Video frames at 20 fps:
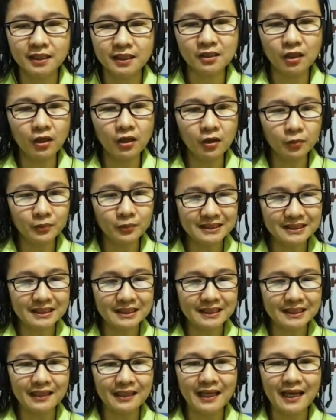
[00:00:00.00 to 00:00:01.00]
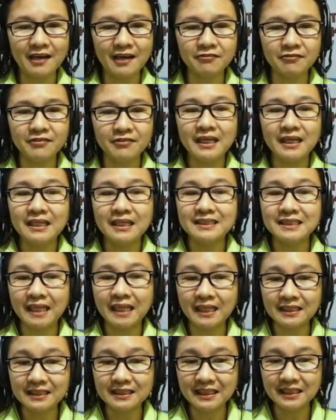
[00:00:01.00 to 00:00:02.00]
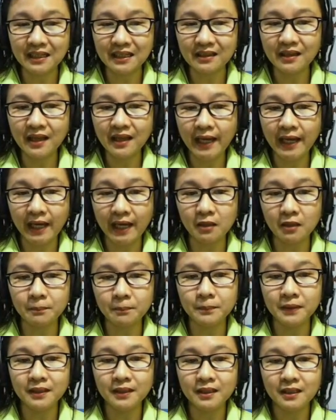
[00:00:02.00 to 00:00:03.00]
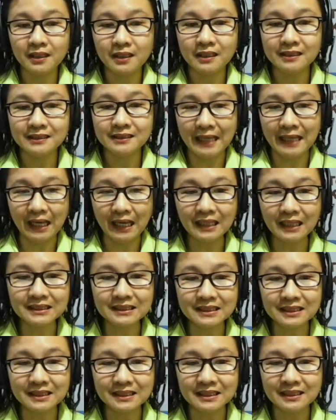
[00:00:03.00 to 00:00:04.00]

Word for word: So, we still have technical help desk